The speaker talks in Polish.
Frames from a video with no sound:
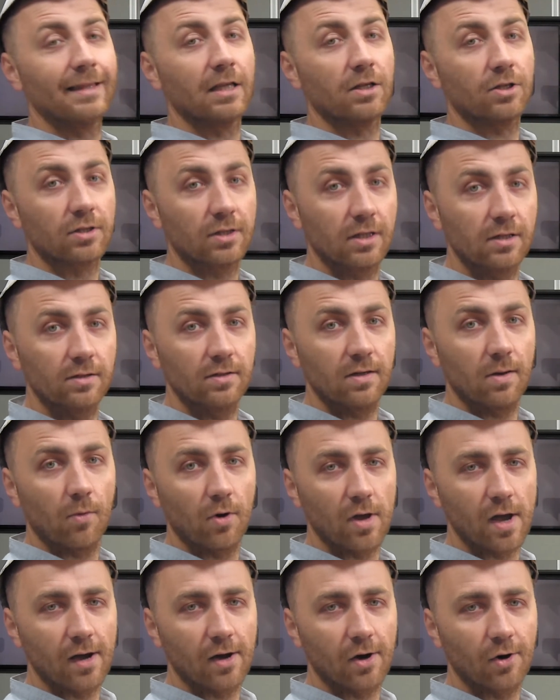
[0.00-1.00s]
Na szczęście
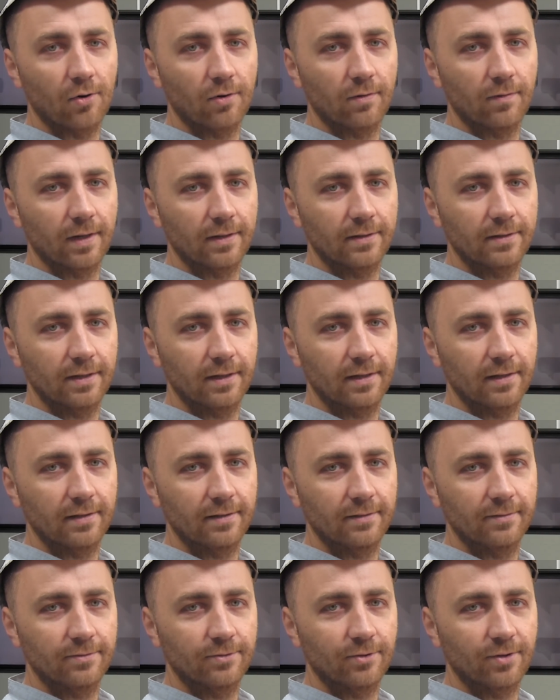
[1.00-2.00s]
moja Chorwacja
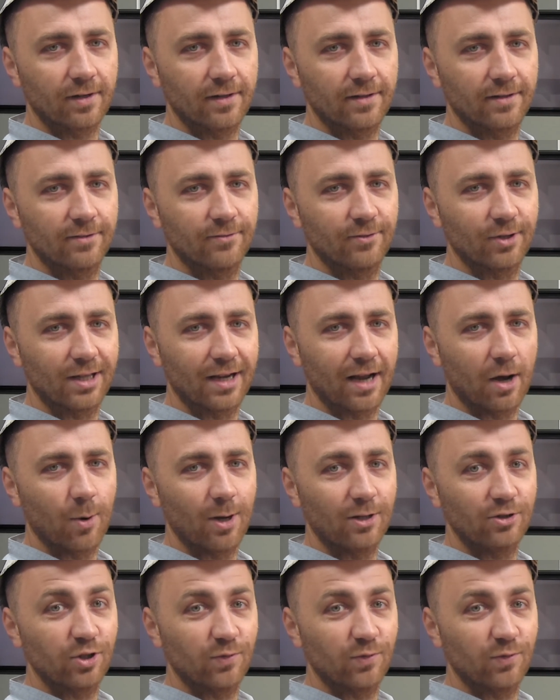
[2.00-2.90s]
wczoraj wygrała,